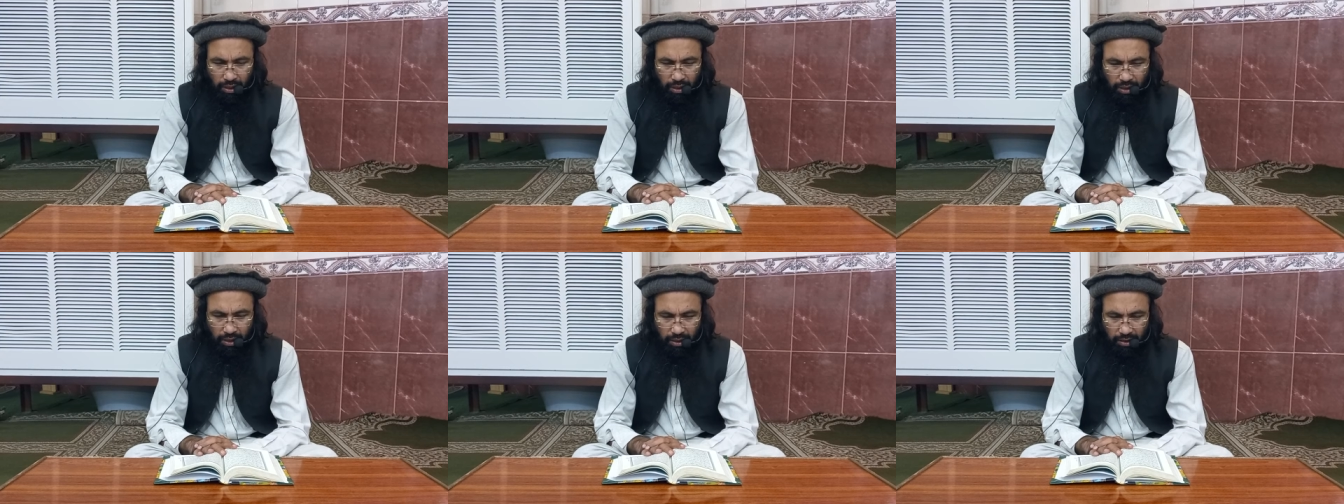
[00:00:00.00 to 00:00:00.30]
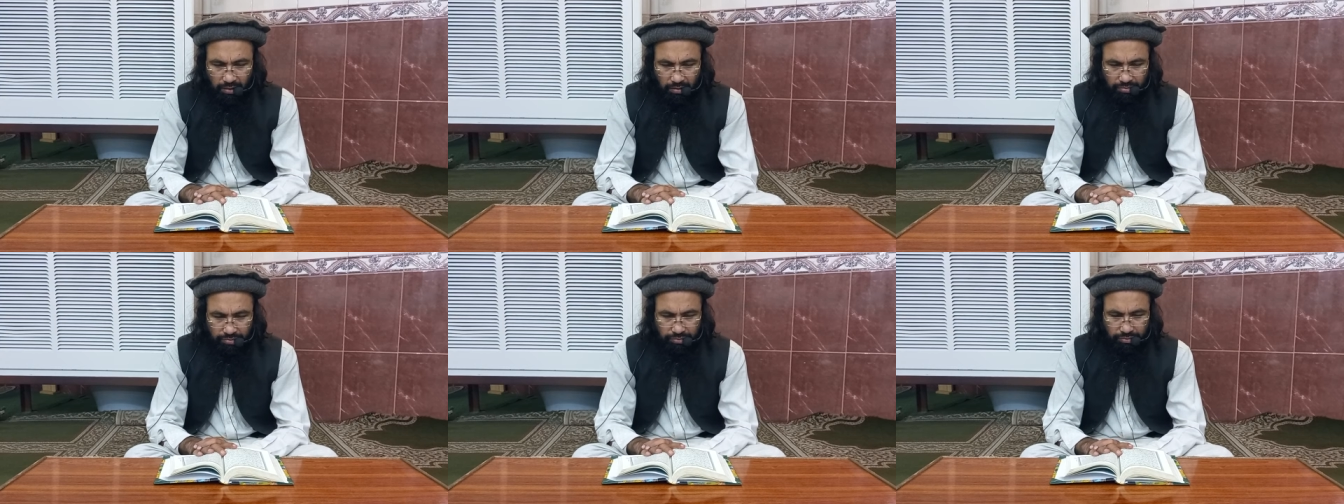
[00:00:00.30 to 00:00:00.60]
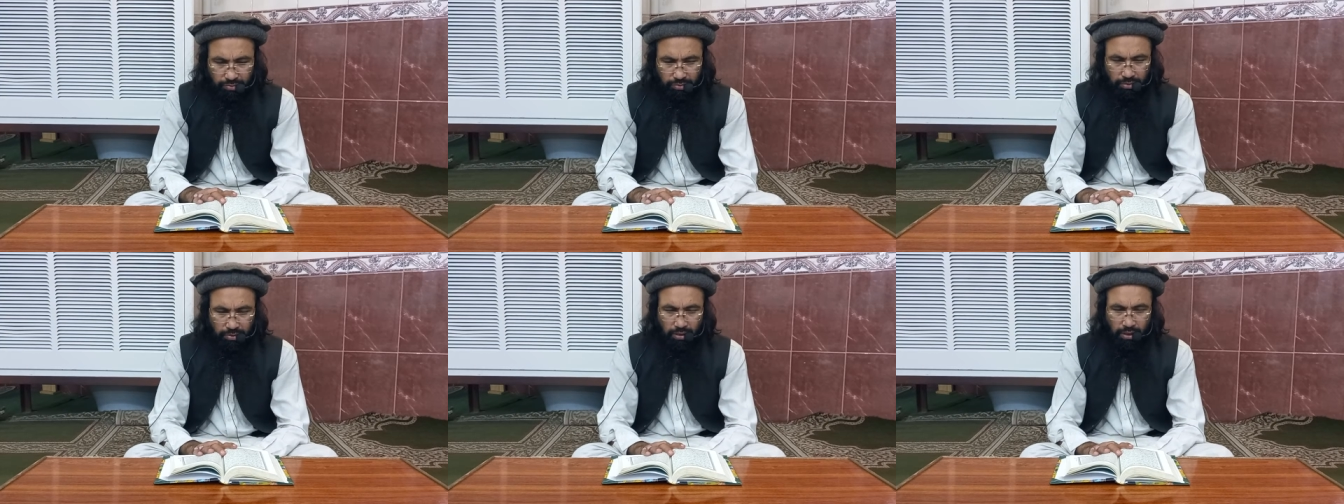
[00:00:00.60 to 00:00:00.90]

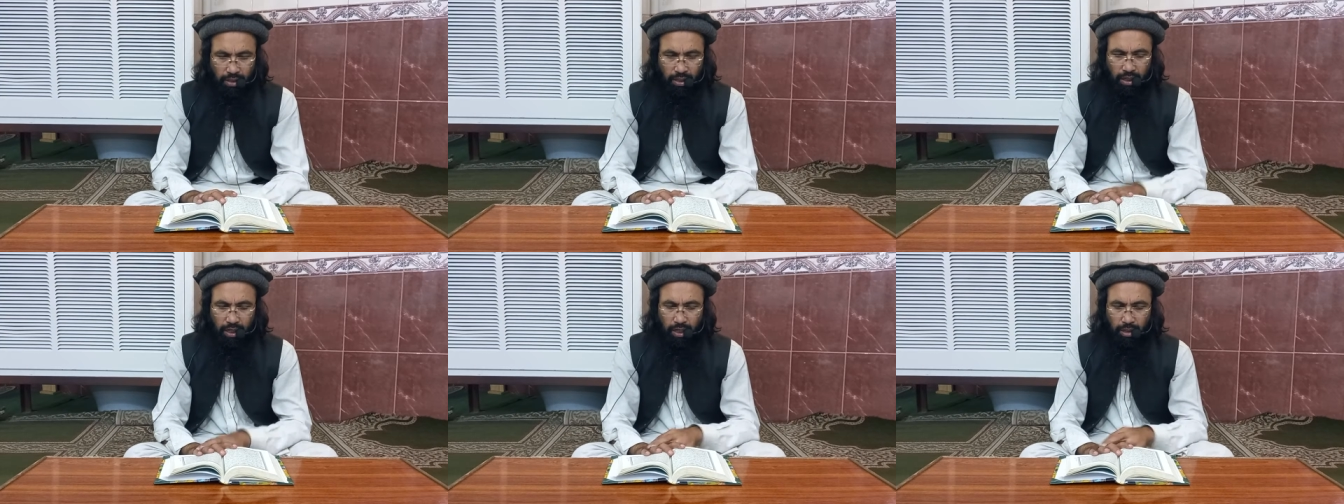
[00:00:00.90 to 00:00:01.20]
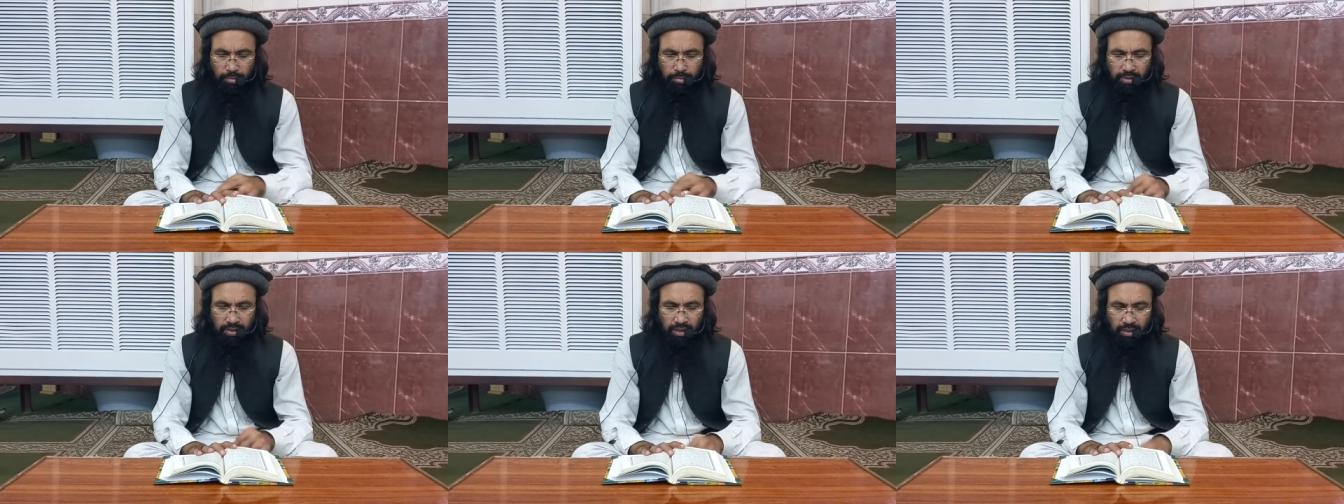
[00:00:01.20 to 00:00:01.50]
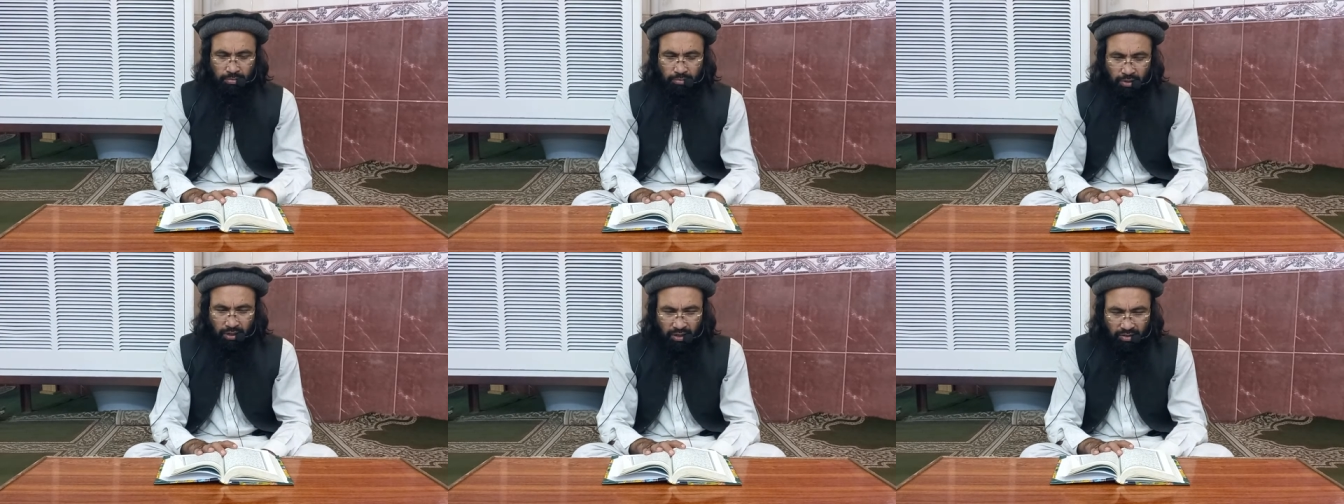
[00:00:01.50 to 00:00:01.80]
लगफूर अलबत्
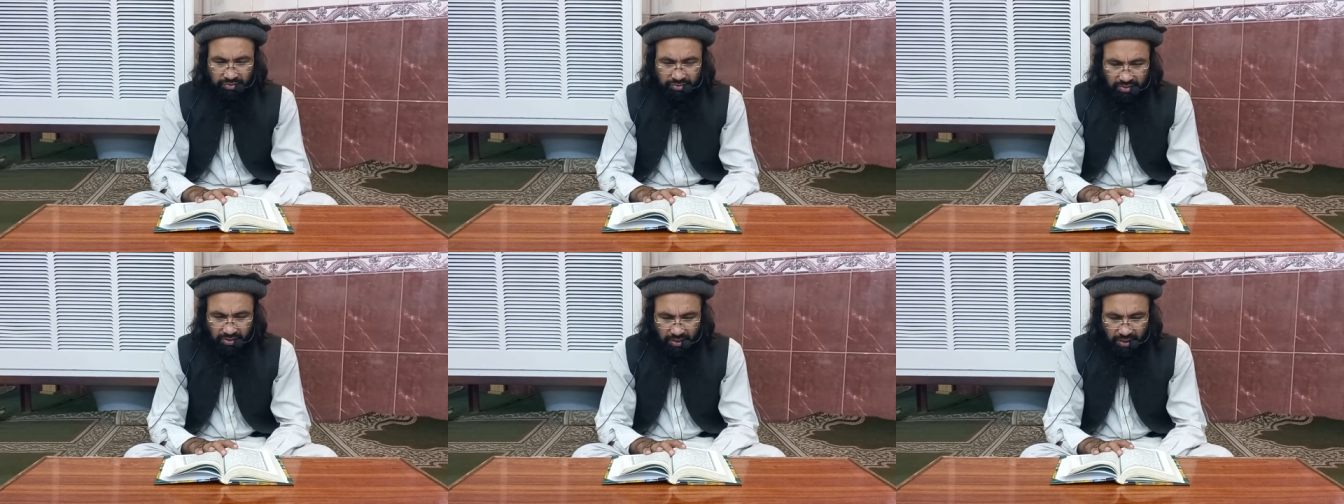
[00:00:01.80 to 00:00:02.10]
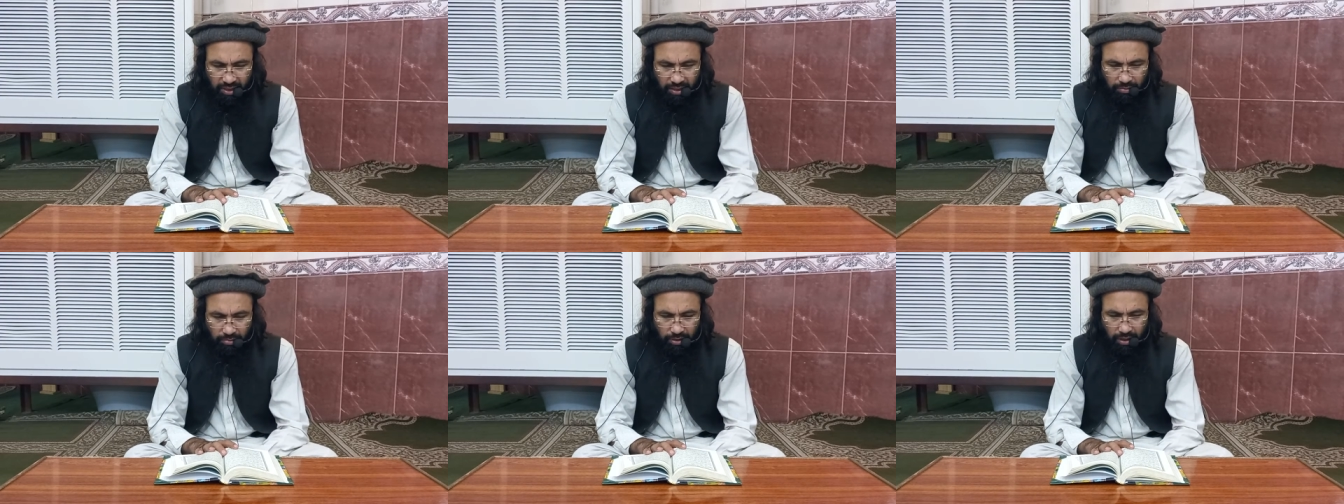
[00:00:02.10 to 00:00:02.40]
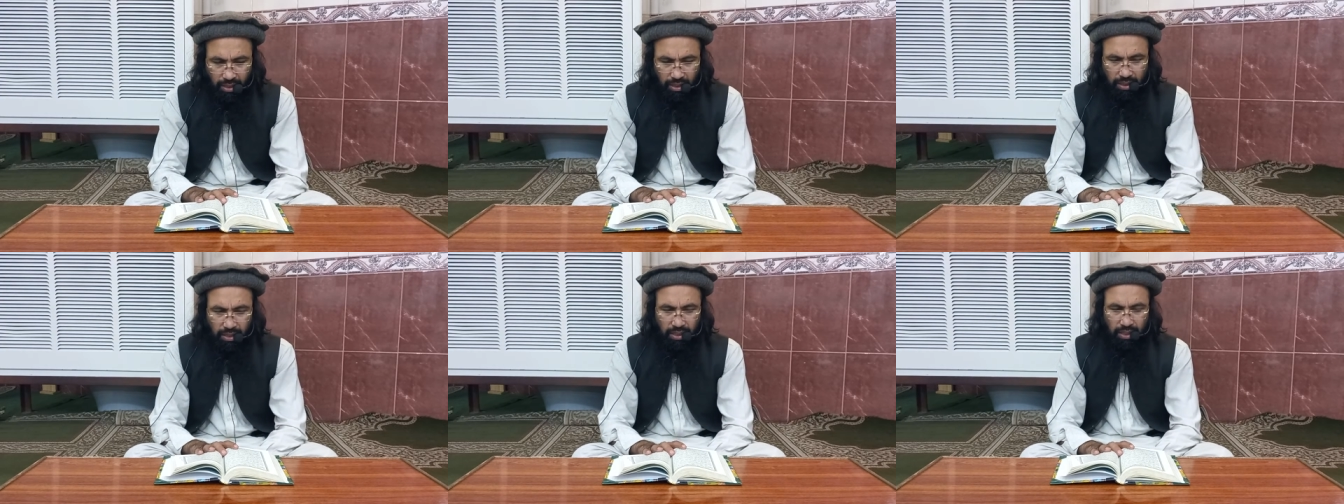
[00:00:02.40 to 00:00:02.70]
माफ़ करने
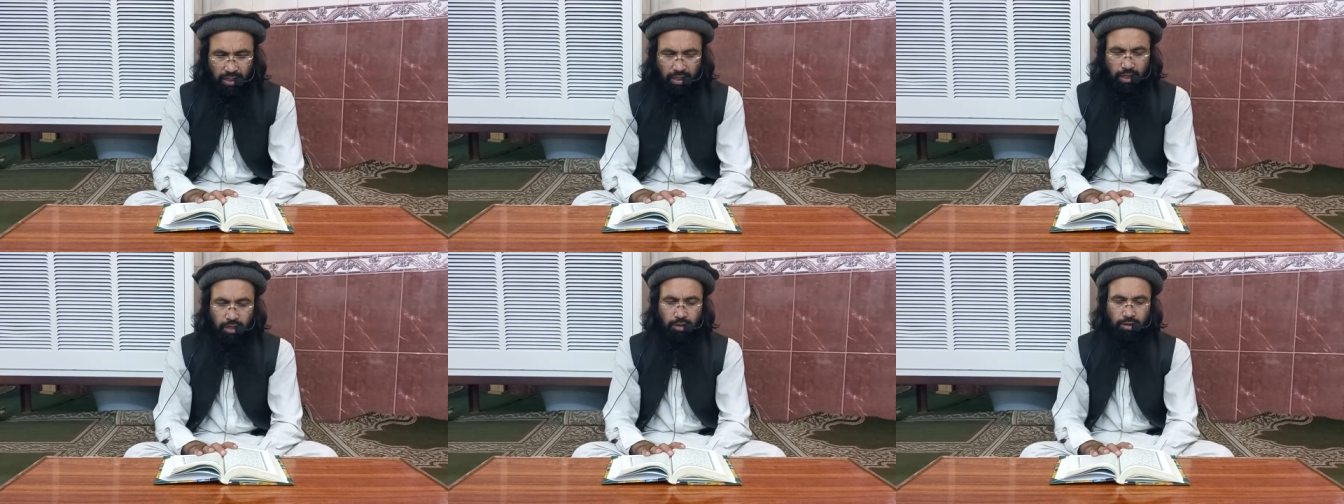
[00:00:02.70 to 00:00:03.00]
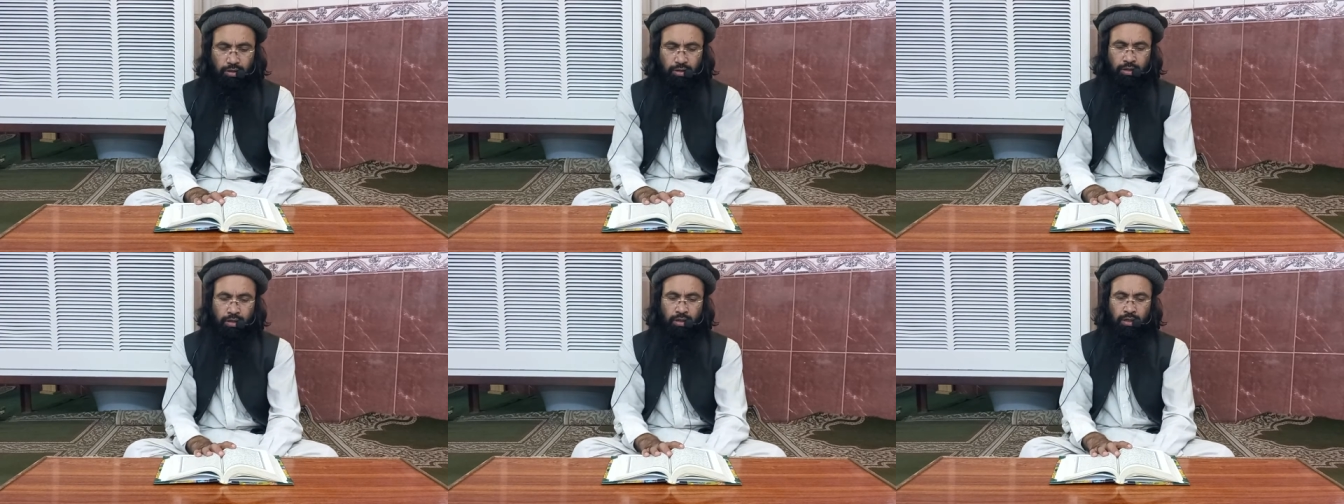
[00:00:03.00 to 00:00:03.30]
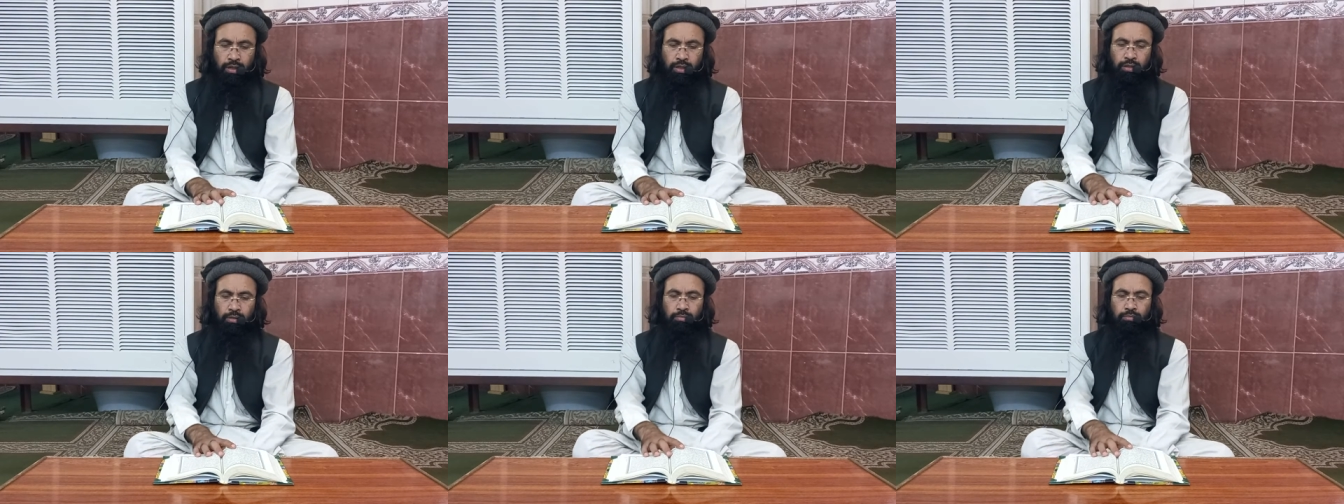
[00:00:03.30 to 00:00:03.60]
वाला है और
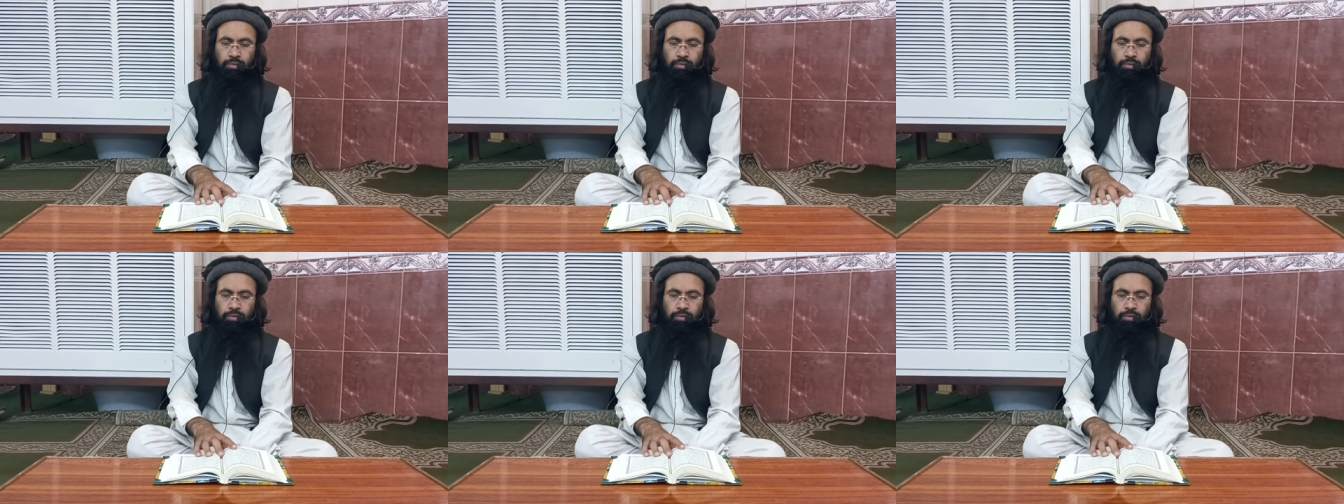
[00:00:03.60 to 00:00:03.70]
रहीम